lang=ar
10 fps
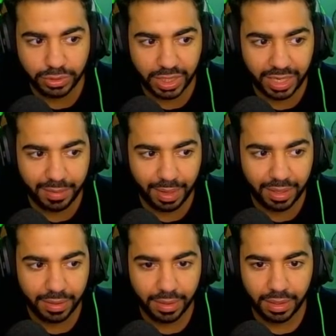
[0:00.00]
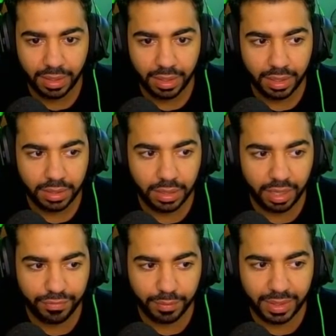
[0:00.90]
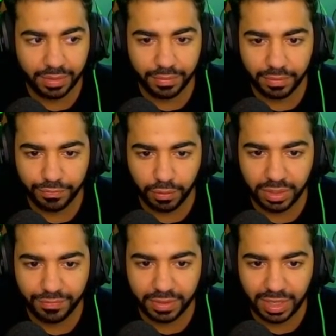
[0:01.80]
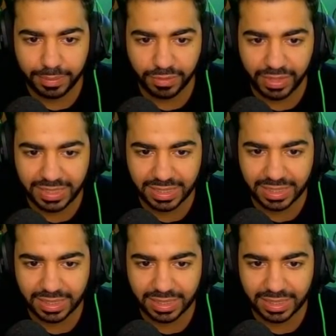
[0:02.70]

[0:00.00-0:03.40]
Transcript: كان ايه بقى داي فروم فور ديفرنت تايبس اوف ديسكس